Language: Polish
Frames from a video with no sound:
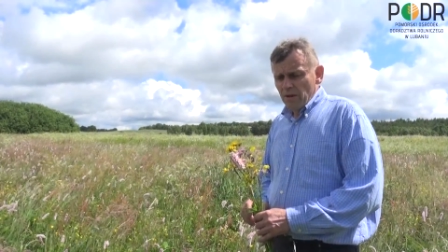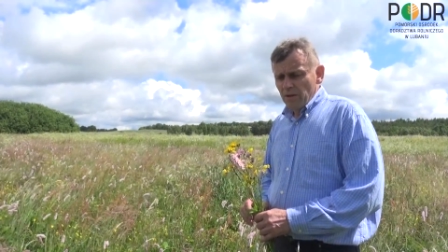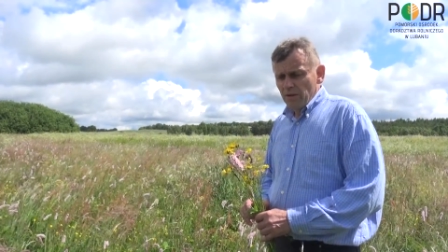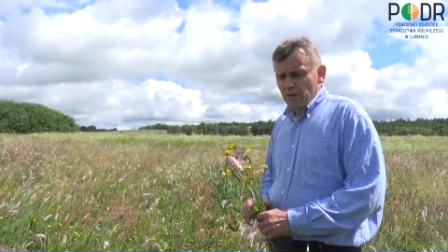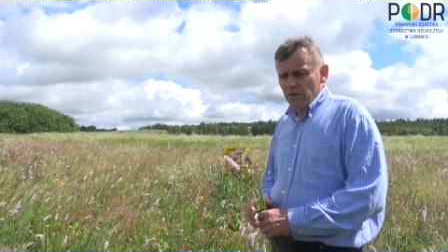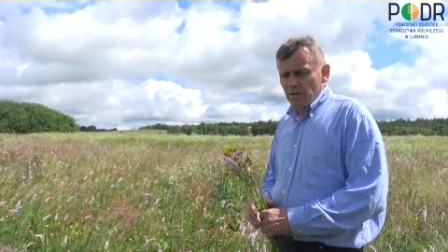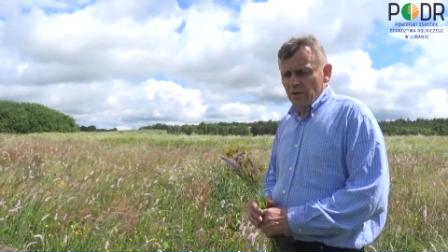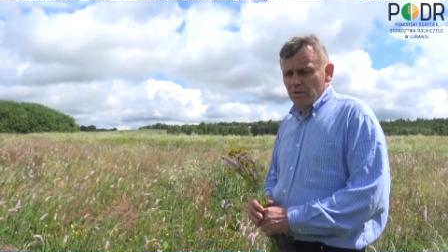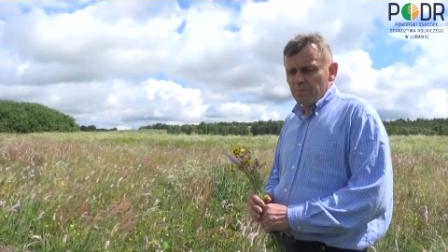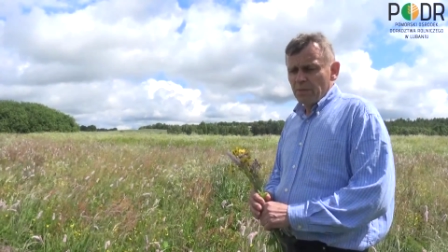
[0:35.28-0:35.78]

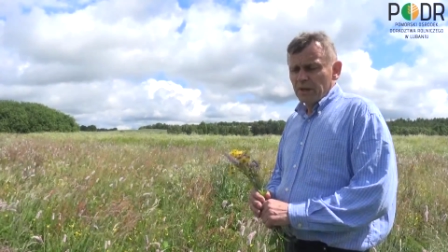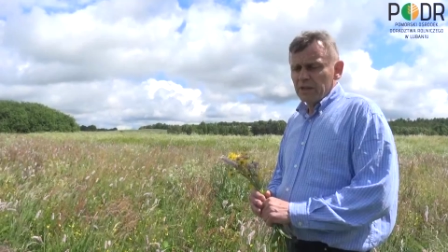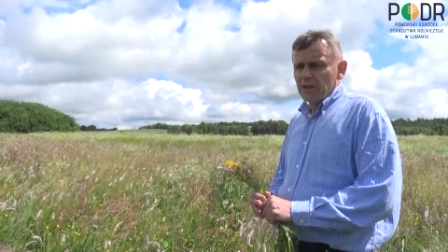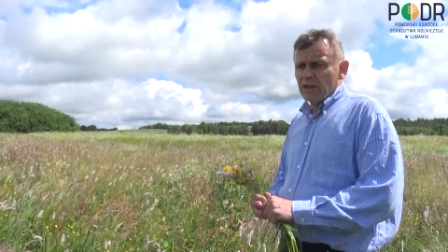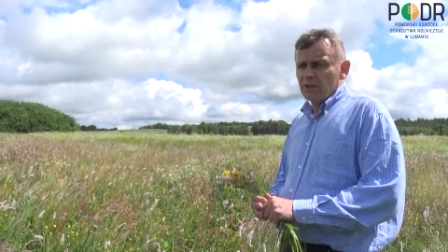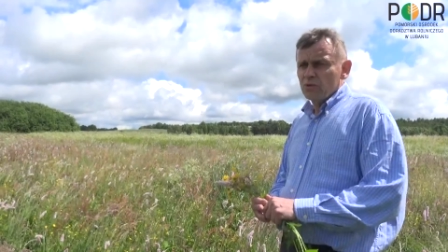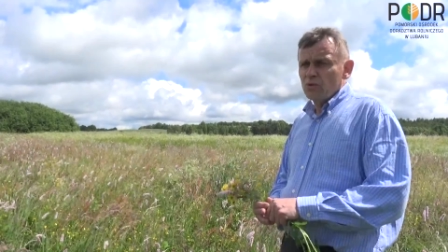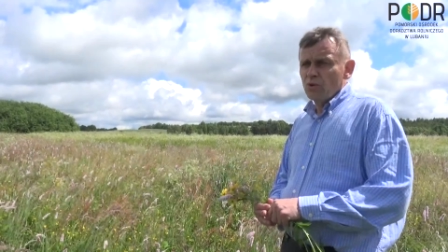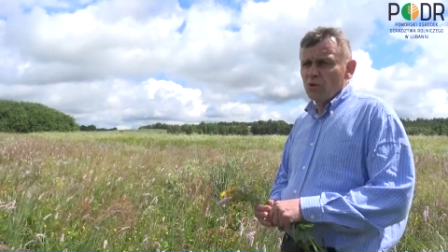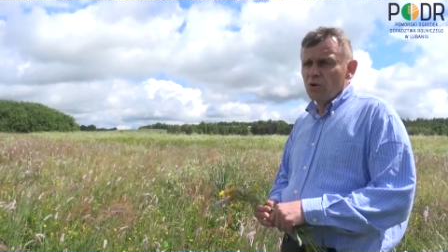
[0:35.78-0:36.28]
E,
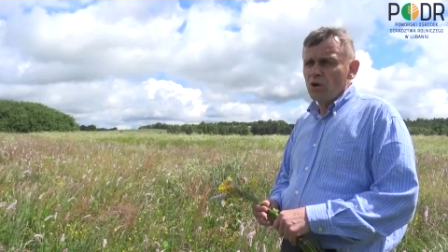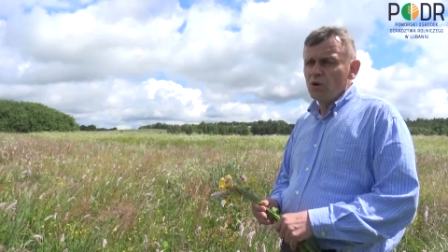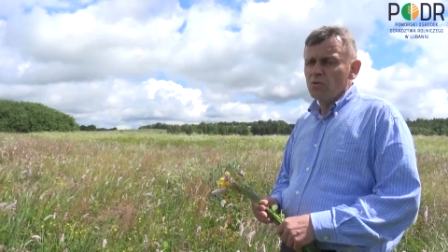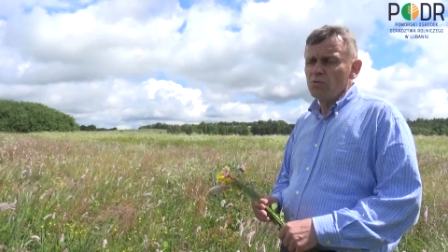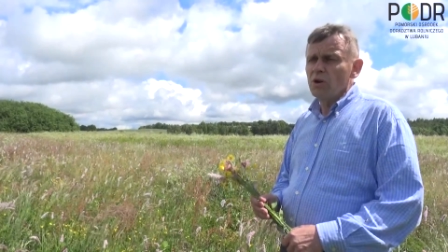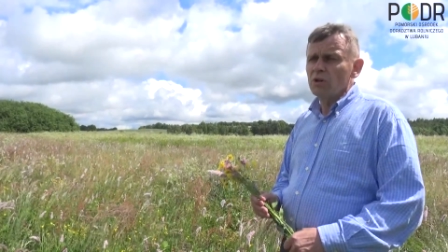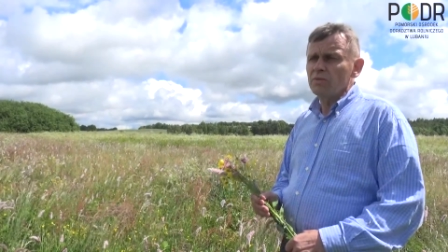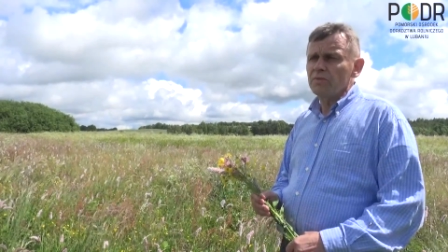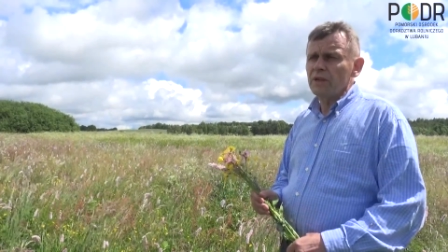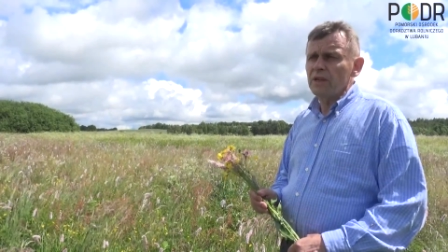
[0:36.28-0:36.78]
pakietu
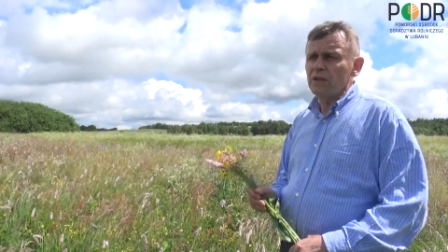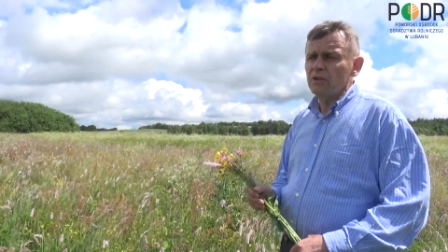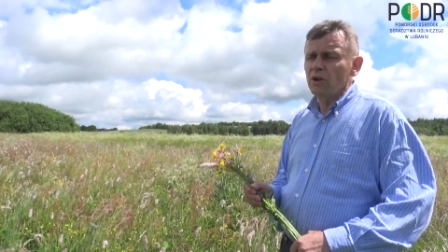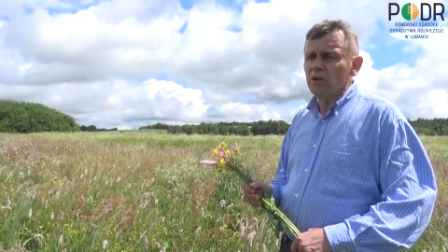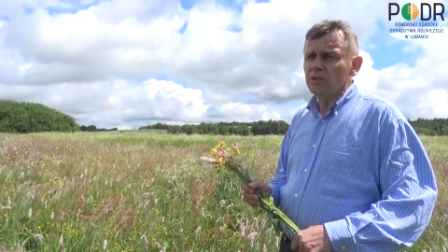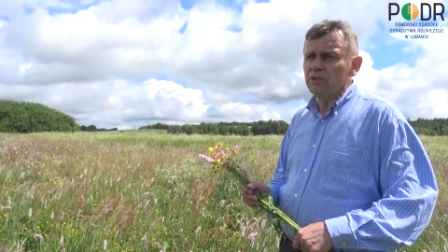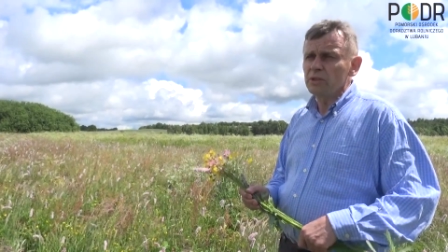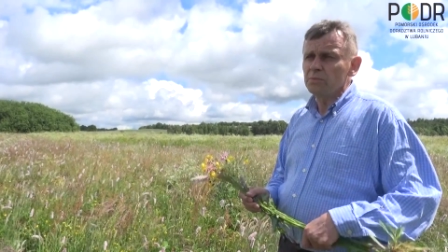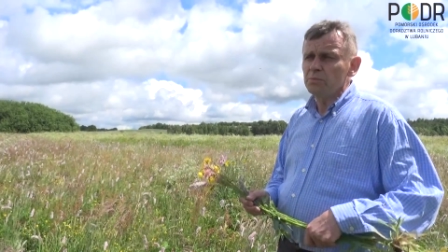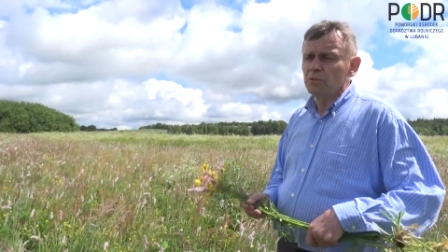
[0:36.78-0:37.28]
łąk
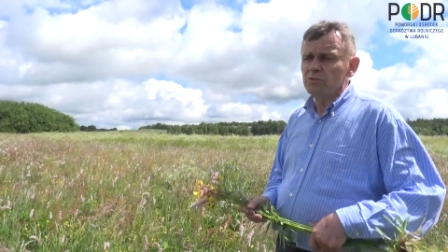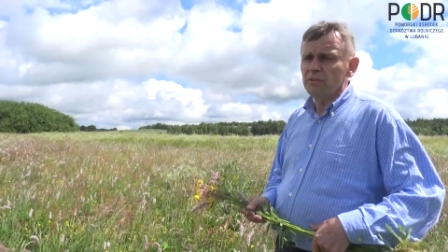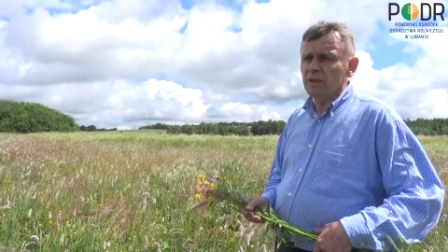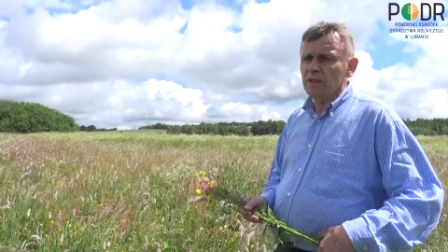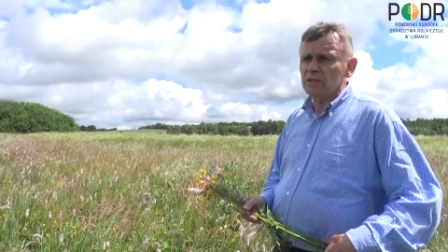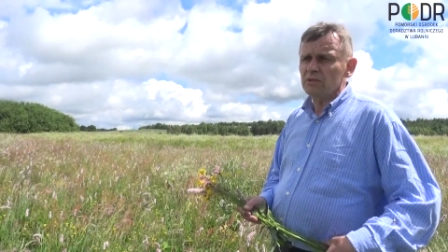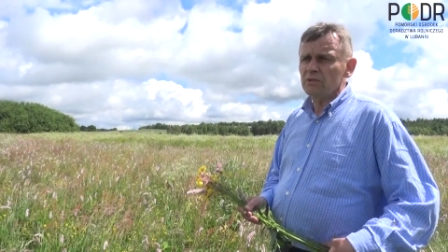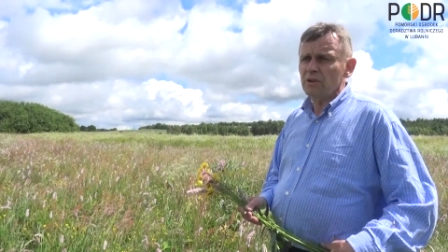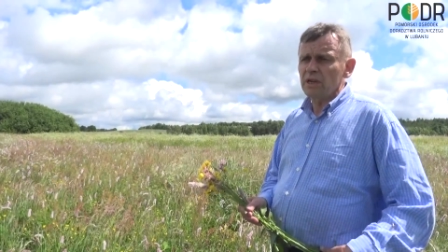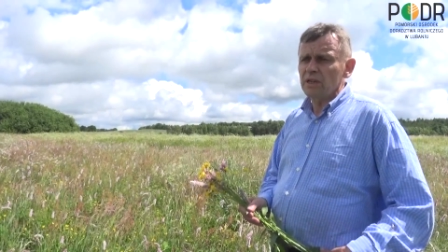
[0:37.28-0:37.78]
wilgotnych,
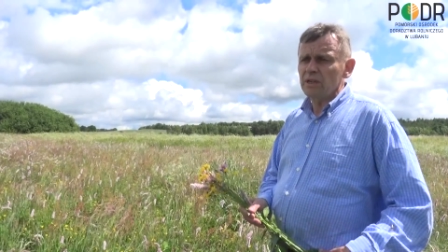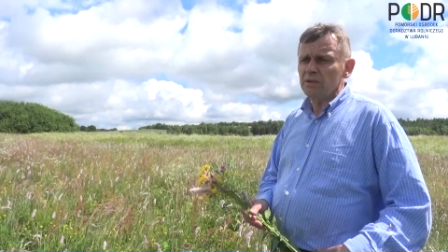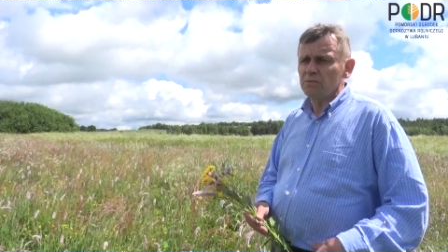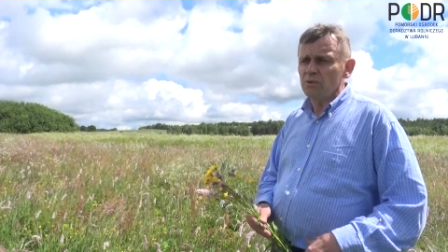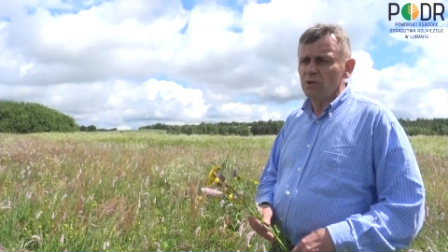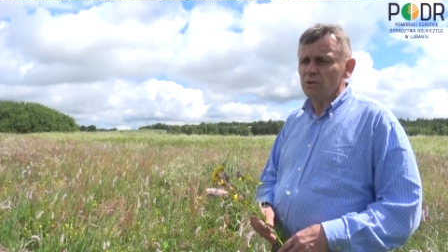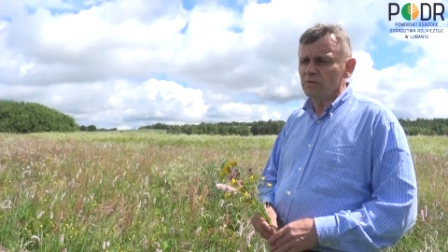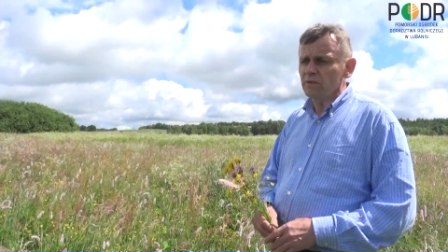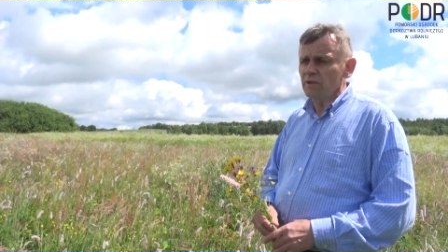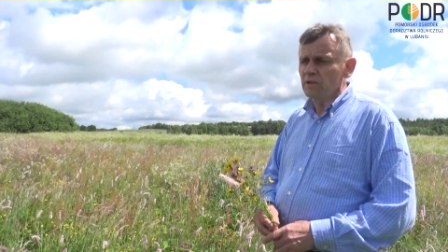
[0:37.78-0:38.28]

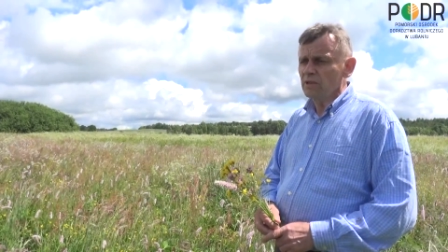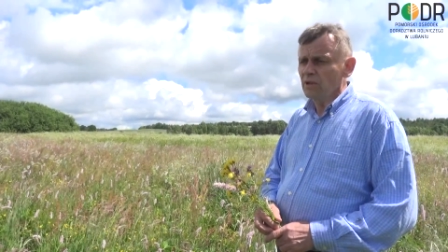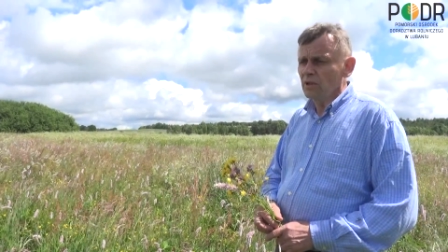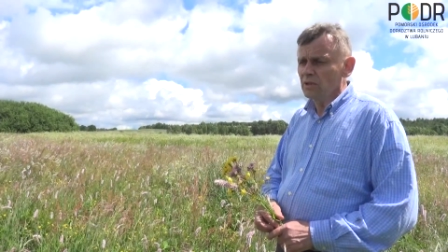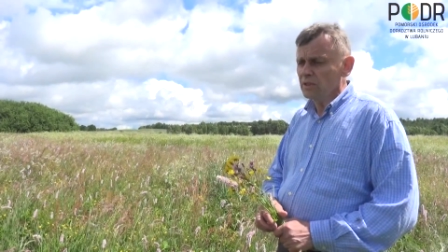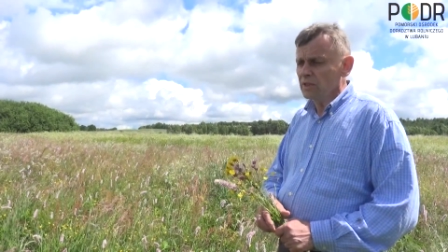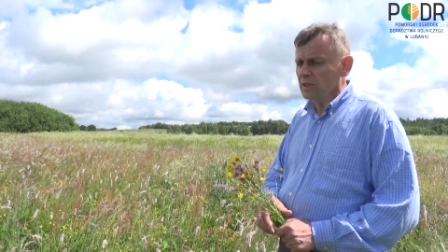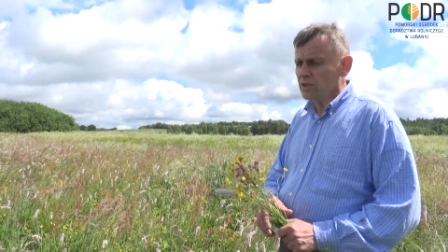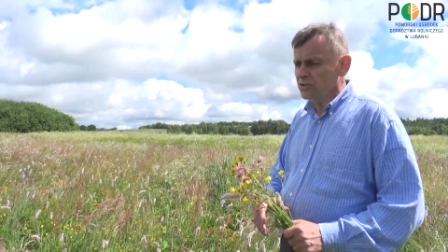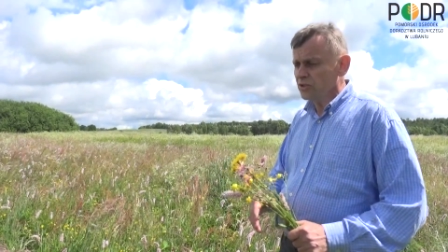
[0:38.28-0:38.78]
półnaturalnych łąk wilgotnych.